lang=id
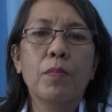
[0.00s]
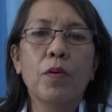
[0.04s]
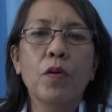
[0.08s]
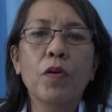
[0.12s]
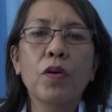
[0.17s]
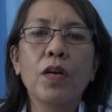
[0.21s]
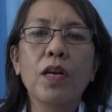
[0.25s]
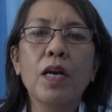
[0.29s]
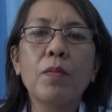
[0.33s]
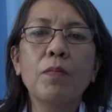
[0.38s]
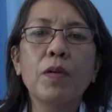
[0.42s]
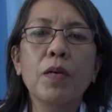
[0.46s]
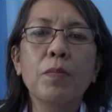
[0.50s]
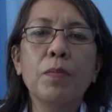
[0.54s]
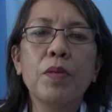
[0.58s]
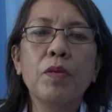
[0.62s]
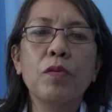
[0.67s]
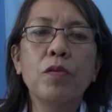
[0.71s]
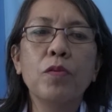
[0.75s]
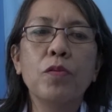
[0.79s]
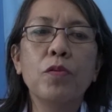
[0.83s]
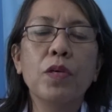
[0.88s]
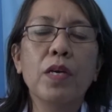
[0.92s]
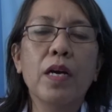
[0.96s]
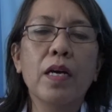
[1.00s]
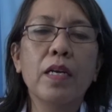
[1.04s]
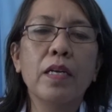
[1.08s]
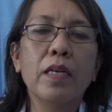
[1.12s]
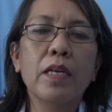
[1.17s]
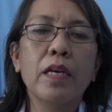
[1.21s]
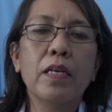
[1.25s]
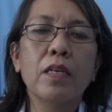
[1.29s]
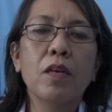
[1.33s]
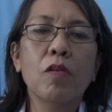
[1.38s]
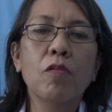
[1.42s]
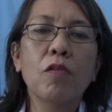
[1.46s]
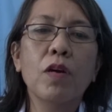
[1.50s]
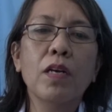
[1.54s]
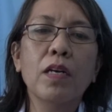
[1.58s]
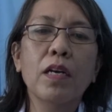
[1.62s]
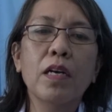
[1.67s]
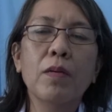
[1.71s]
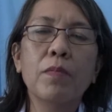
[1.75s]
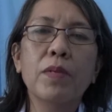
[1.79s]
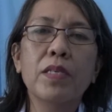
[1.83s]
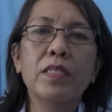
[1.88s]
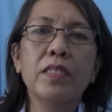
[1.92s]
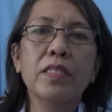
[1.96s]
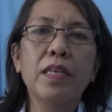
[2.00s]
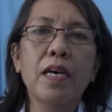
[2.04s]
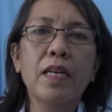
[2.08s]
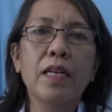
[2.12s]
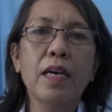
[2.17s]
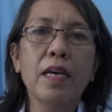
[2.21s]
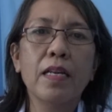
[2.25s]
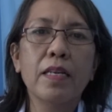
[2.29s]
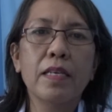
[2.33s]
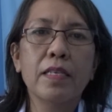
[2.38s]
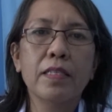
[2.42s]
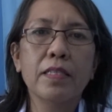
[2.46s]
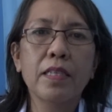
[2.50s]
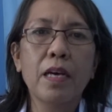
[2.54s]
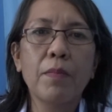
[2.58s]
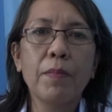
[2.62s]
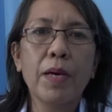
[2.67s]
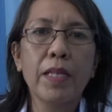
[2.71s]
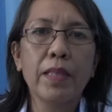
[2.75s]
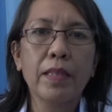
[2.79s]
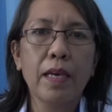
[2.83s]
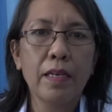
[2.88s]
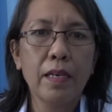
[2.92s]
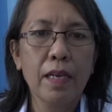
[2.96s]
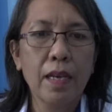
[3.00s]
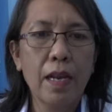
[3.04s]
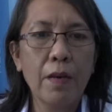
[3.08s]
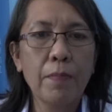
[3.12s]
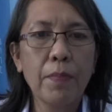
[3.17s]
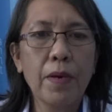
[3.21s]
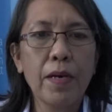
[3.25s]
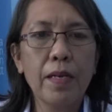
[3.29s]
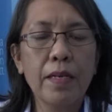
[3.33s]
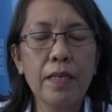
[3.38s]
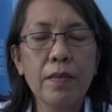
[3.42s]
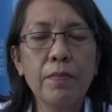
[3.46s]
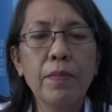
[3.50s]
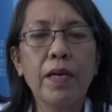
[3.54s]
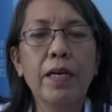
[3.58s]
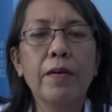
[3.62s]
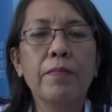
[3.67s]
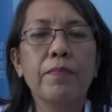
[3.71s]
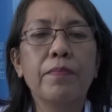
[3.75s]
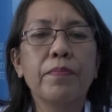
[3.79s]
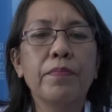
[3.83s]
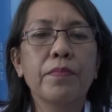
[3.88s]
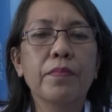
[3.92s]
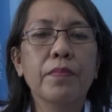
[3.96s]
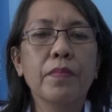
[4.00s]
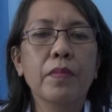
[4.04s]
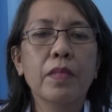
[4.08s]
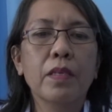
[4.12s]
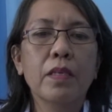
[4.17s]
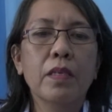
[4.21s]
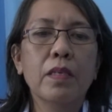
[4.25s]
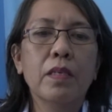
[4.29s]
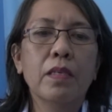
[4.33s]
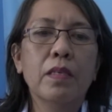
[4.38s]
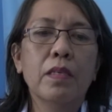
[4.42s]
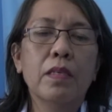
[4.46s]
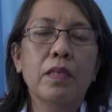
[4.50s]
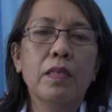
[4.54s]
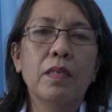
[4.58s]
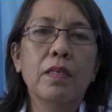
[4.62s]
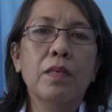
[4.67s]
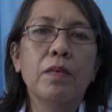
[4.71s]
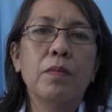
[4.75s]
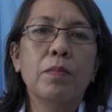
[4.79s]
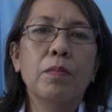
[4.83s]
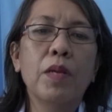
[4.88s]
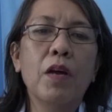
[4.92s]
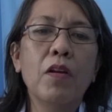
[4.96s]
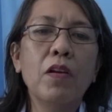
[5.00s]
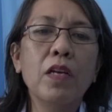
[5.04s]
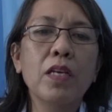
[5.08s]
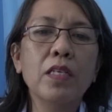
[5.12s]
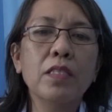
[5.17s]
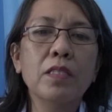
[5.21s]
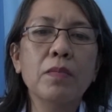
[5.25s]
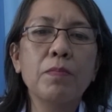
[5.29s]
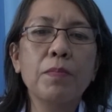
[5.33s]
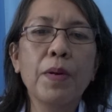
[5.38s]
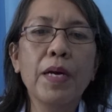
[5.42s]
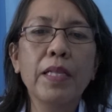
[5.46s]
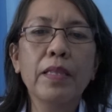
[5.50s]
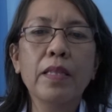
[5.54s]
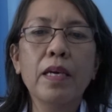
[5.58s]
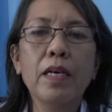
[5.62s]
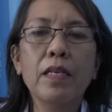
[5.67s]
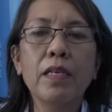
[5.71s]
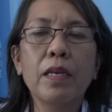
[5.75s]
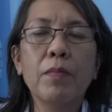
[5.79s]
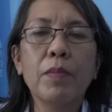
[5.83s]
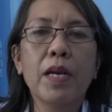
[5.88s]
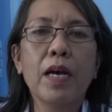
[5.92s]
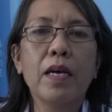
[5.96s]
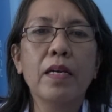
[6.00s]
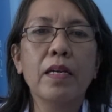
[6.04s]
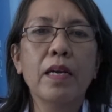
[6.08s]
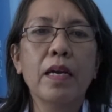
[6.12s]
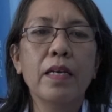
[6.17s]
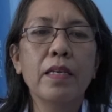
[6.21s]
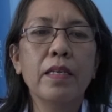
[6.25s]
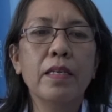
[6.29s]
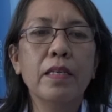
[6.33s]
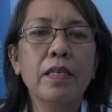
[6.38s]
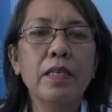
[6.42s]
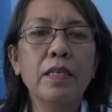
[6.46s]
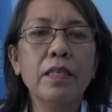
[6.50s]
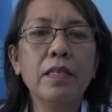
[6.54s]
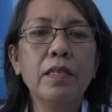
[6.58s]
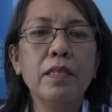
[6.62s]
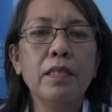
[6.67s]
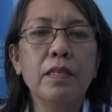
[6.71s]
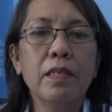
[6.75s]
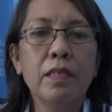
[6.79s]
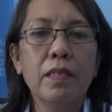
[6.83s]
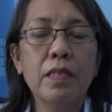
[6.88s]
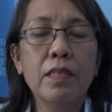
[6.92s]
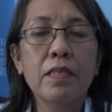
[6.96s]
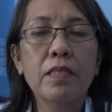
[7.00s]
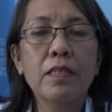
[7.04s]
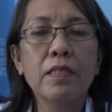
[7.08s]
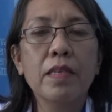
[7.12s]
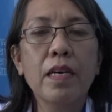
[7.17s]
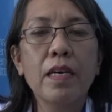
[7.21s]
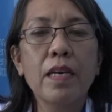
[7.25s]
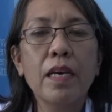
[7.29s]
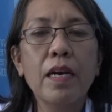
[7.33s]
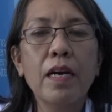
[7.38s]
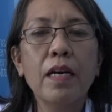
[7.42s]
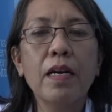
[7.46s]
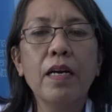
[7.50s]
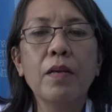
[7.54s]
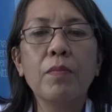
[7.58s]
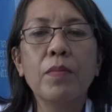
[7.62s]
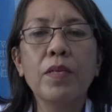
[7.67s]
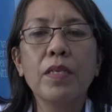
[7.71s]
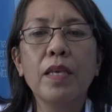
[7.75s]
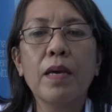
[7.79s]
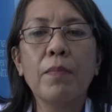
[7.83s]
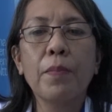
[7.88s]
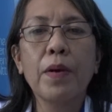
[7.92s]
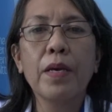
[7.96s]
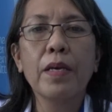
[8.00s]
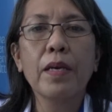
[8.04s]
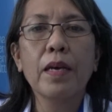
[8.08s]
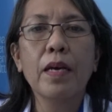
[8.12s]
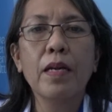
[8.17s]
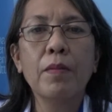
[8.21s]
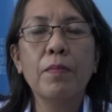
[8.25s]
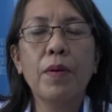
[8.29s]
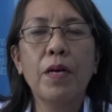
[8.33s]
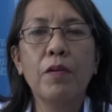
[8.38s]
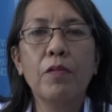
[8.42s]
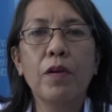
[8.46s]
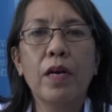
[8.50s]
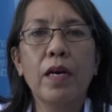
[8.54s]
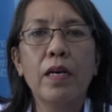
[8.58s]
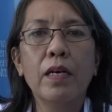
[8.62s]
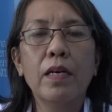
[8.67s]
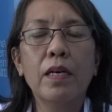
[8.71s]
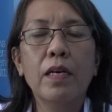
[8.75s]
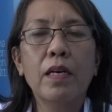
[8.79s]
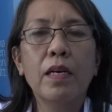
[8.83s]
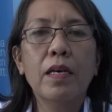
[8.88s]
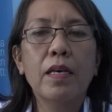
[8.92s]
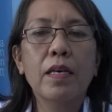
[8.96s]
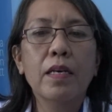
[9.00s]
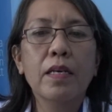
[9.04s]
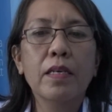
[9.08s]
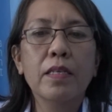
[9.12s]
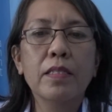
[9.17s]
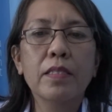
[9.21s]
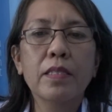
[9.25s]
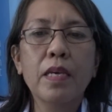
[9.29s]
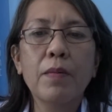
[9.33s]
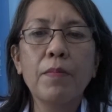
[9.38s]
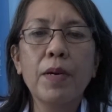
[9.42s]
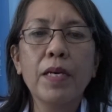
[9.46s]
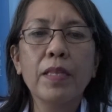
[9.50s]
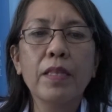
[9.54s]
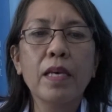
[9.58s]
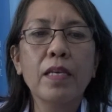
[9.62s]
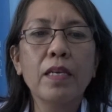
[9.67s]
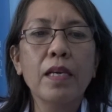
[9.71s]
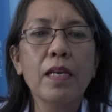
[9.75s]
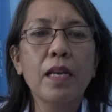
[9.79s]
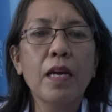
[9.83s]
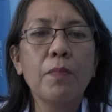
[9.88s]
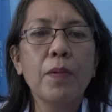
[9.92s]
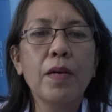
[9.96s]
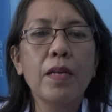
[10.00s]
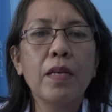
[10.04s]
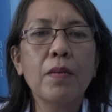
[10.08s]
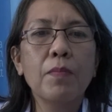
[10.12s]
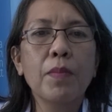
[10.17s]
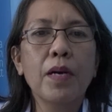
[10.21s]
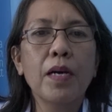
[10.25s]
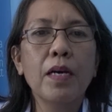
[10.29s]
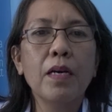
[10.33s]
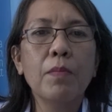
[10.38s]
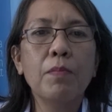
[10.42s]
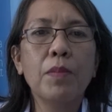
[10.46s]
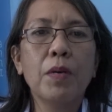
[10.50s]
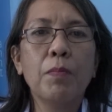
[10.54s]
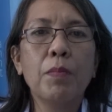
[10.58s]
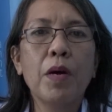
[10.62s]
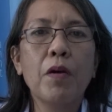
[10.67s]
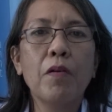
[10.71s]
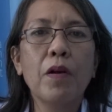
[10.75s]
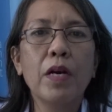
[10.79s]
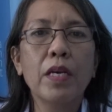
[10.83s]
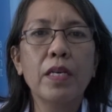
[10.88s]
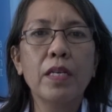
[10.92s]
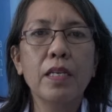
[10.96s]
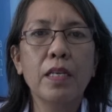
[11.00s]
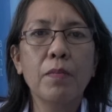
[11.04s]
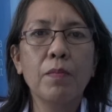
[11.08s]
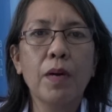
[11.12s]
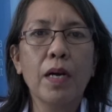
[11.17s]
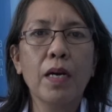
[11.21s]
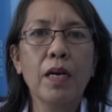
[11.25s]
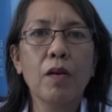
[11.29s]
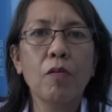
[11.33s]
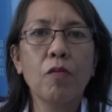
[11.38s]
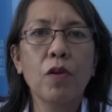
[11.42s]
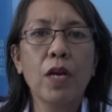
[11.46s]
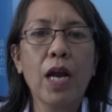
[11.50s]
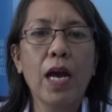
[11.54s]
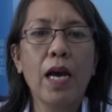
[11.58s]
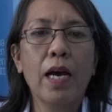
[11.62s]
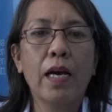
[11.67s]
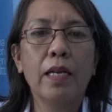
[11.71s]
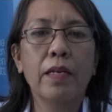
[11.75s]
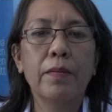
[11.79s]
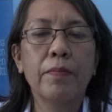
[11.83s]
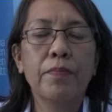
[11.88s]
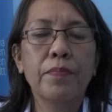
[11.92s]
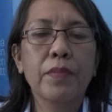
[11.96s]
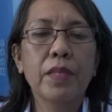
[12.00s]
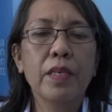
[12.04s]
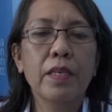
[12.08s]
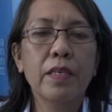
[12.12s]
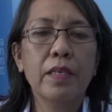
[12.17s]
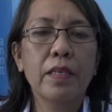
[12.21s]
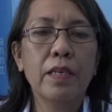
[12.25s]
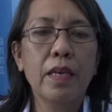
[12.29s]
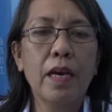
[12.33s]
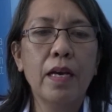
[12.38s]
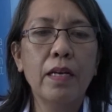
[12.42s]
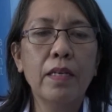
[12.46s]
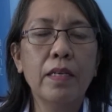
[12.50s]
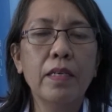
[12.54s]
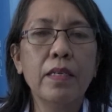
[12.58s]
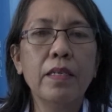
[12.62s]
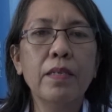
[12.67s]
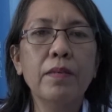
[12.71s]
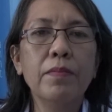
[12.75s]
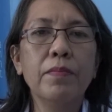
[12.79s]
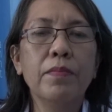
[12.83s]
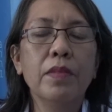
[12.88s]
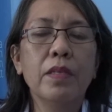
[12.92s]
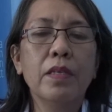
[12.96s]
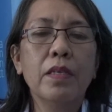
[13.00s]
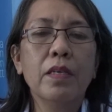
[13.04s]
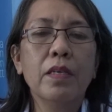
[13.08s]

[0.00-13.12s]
Program Kependudukan dan Keluarga Berencana di Kecamatan Kelapa Lima. Melalui kesempatan yang berharga ini, saya akan menyampaikan bahwa Kecamatan Kelapa Lima membawahi lima kelurahan, yakni